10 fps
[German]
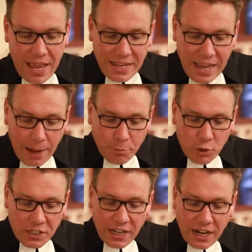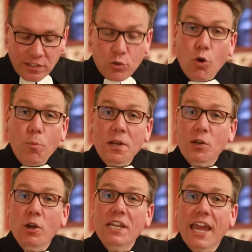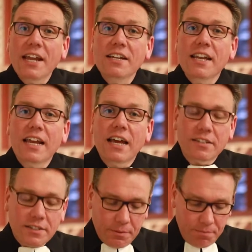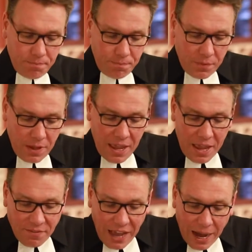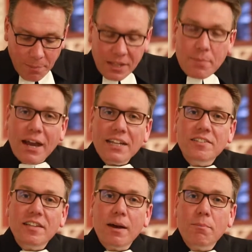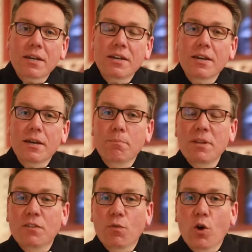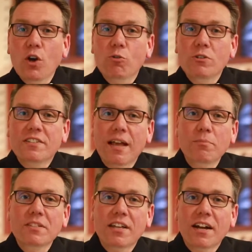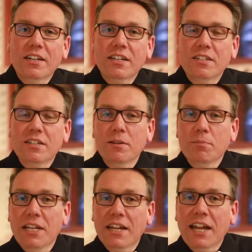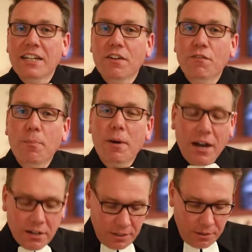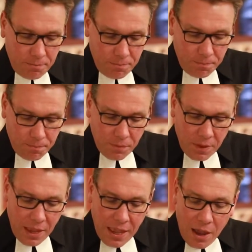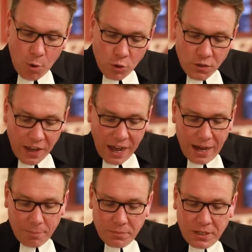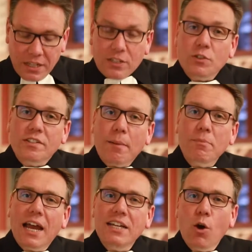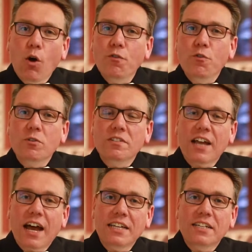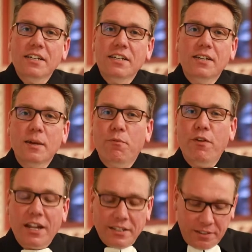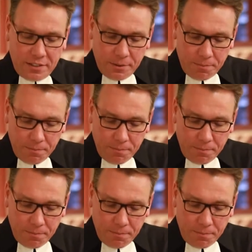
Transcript: Ihr habt euch als Gruppe neu kennengelernt. Wir haben gemeinsame Mittwoche und Samstage miteinander verbracht. Und wir haben zusammen eine Hoffnungseiche gepflanzt.